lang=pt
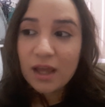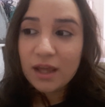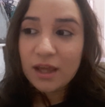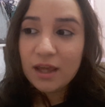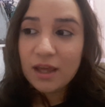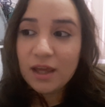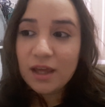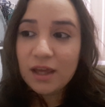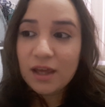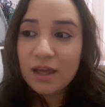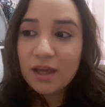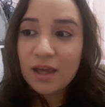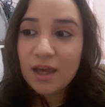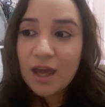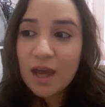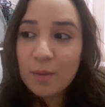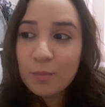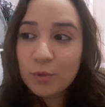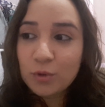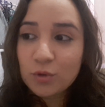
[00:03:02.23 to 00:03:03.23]

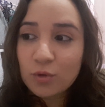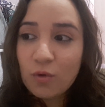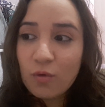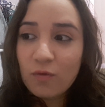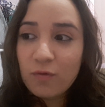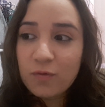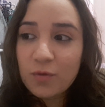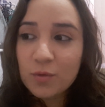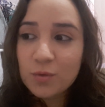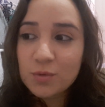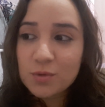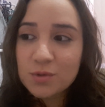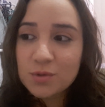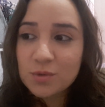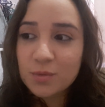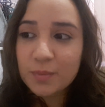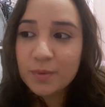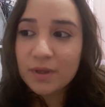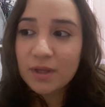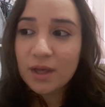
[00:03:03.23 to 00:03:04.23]
E é muito
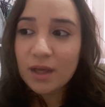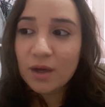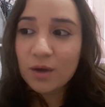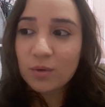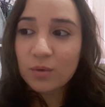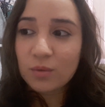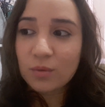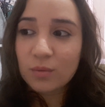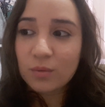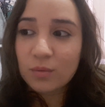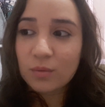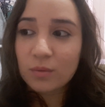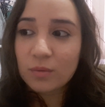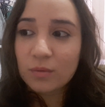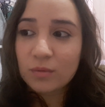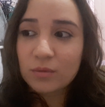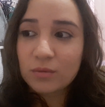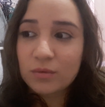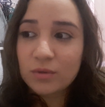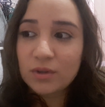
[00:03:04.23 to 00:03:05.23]
confuso porque eu
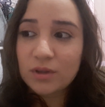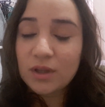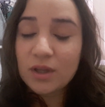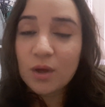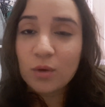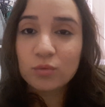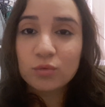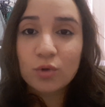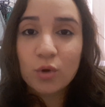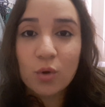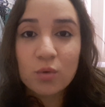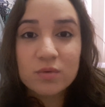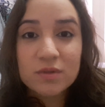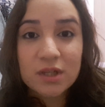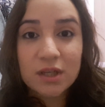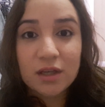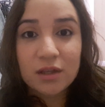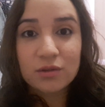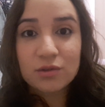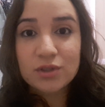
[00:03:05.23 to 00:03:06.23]
não tô
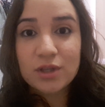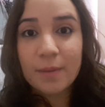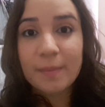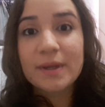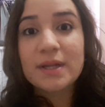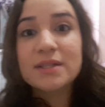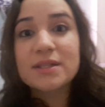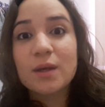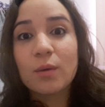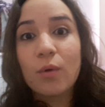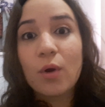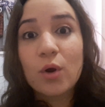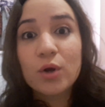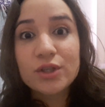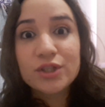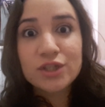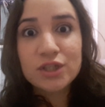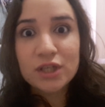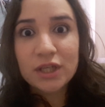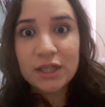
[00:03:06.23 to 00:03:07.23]
conseguindo estabelecer uma
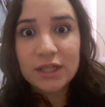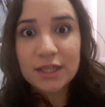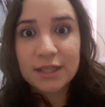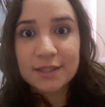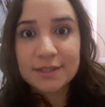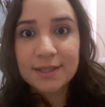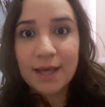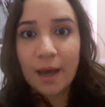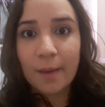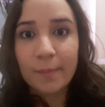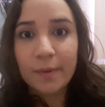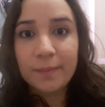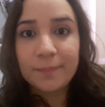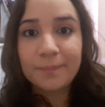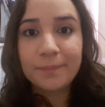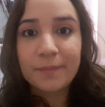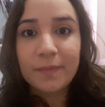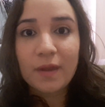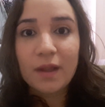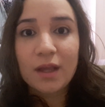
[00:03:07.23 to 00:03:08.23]
rotina,
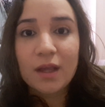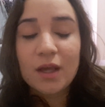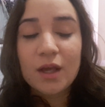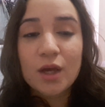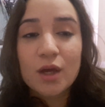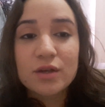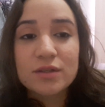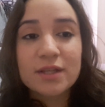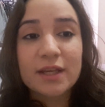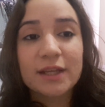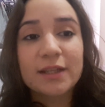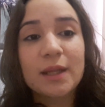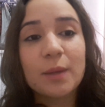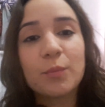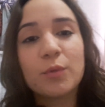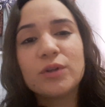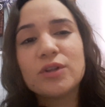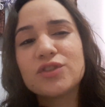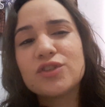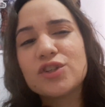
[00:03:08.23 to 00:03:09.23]
sabe? Eu sei que tem
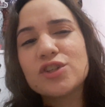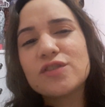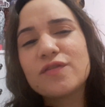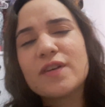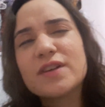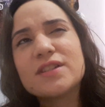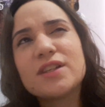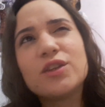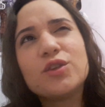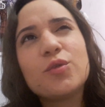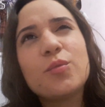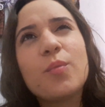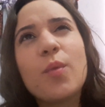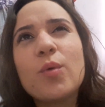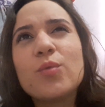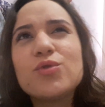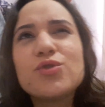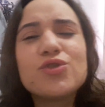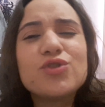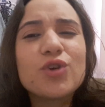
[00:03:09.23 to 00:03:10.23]
muita gente fazendo um
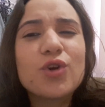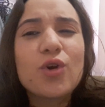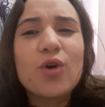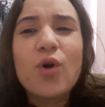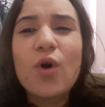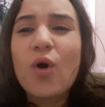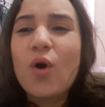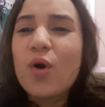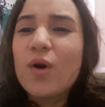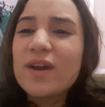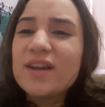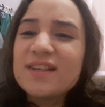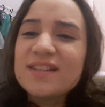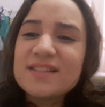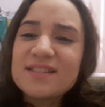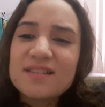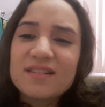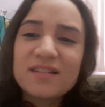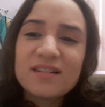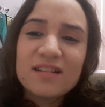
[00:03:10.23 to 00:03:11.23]
monte de
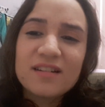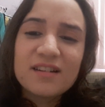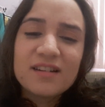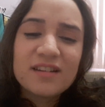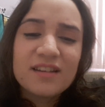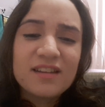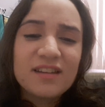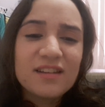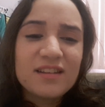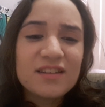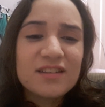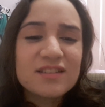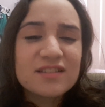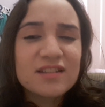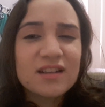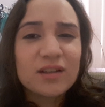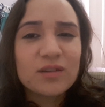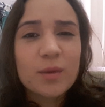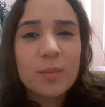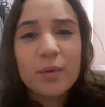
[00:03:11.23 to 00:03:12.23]
coisa e
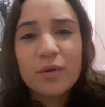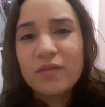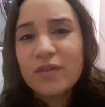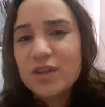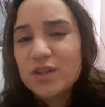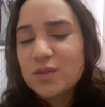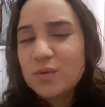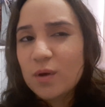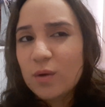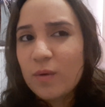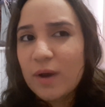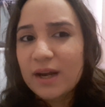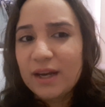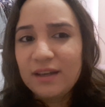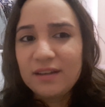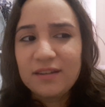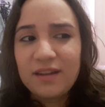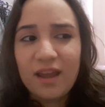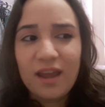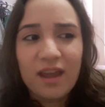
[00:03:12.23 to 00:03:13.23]
dizendo aproveite sua
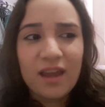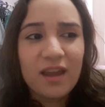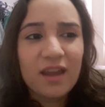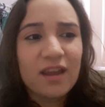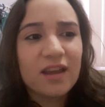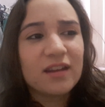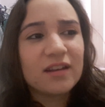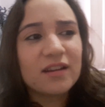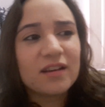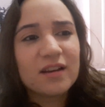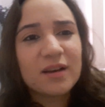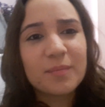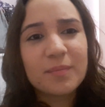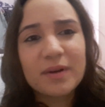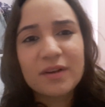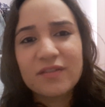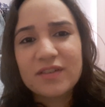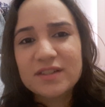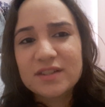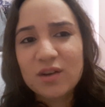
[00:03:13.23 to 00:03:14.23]
quarentena
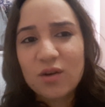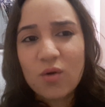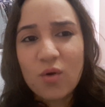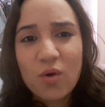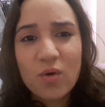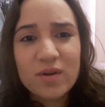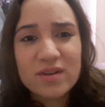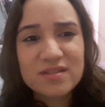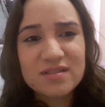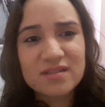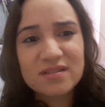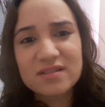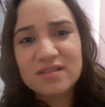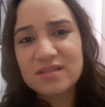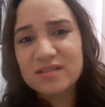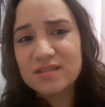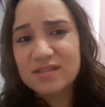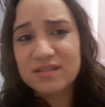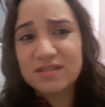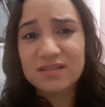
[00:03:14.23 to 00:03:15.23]
para fazer
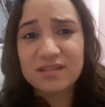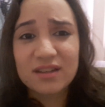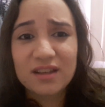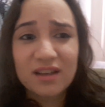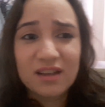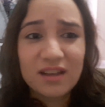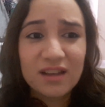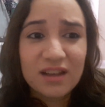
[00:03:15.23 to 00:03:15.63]
coisas